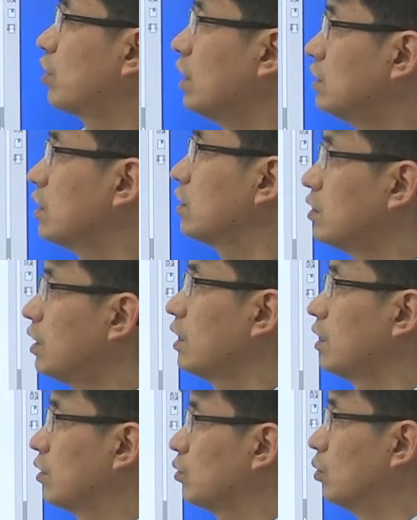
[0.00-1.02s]
굉장히
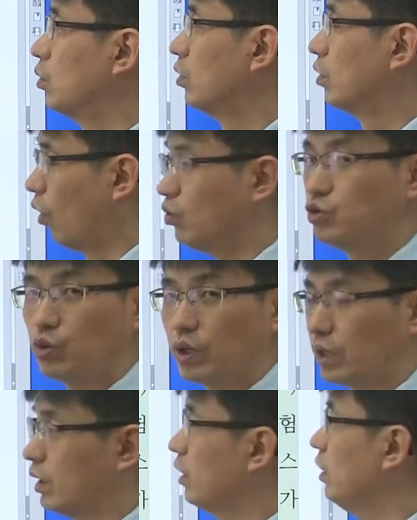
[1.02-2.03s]
드라이하고
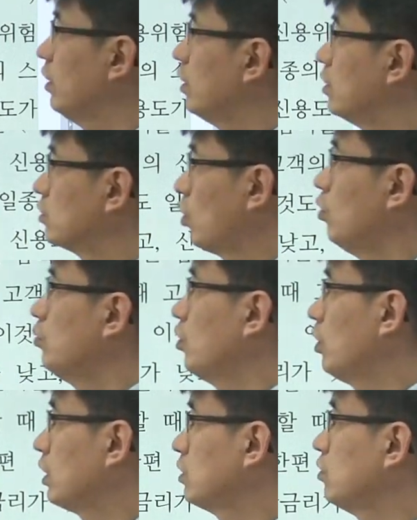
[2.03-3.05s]
건조하게,
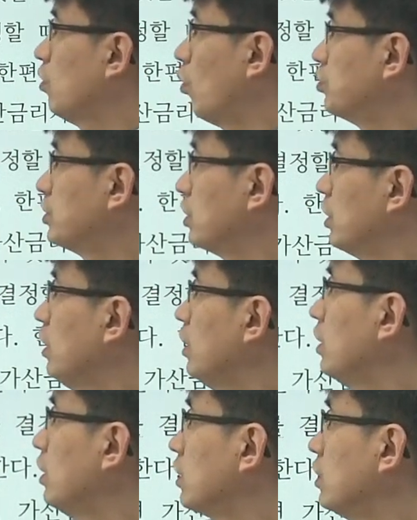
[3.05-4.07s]
설명 같은 거 없이
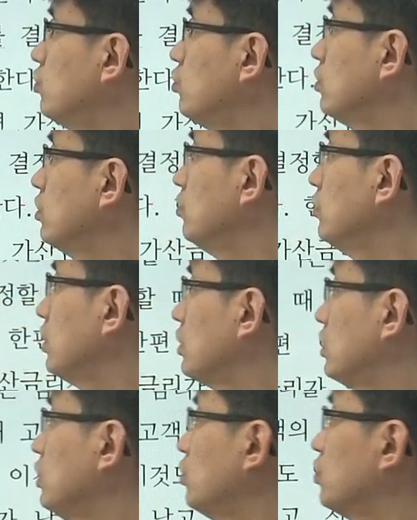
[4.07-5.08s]
기준금리의
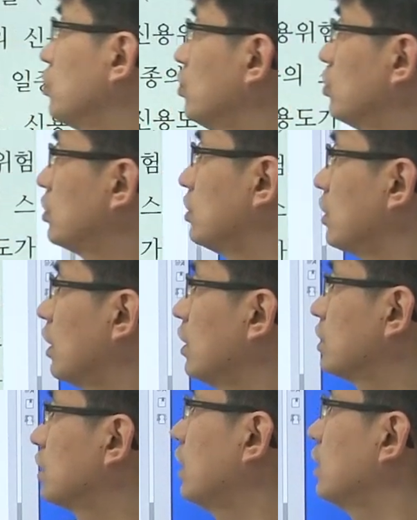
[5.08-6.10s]
신용도
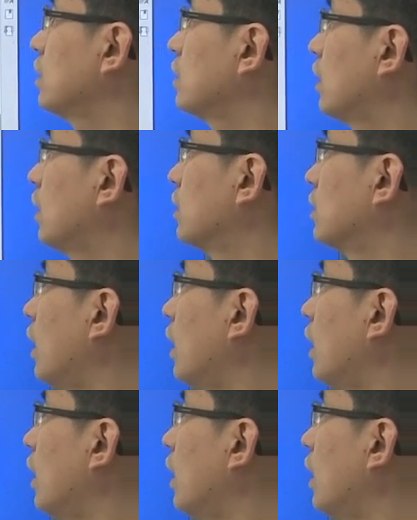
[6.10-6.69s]
등의 차이에 따라